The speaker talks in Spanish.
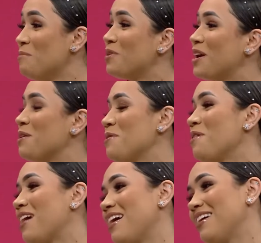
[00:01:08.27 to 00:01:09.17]
porque yo vengo
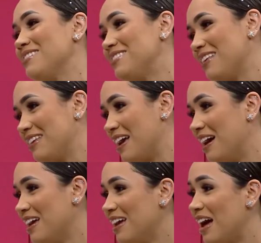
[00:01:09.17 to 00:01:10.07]
cada 15 días.
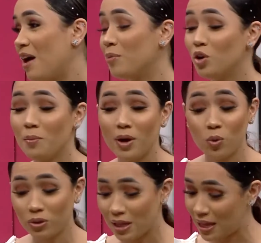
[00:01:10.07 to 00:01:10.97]
A mí no me
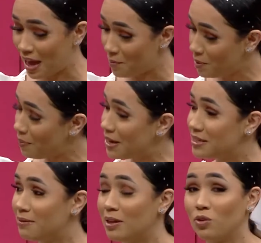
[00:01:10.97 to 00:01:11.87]
gusta dejar mi país
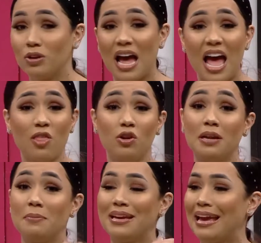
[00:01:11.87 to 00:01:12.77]
abandonado,
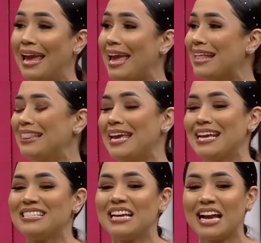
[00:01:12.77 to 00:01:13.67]
ni mi gente, y
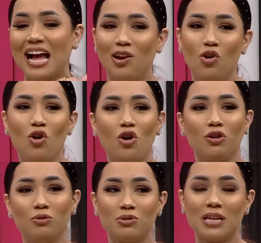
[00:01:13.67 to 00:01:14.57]
ese
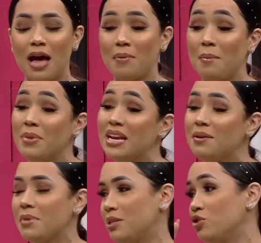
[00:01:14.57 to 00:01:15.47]
calor, tú sabes, a mí
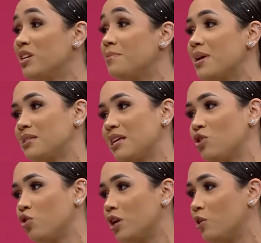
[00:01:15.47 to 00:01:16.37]
ni yo ni mi
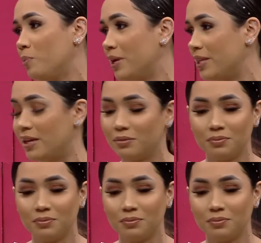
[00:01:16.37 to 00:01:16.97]
acento quiero perder.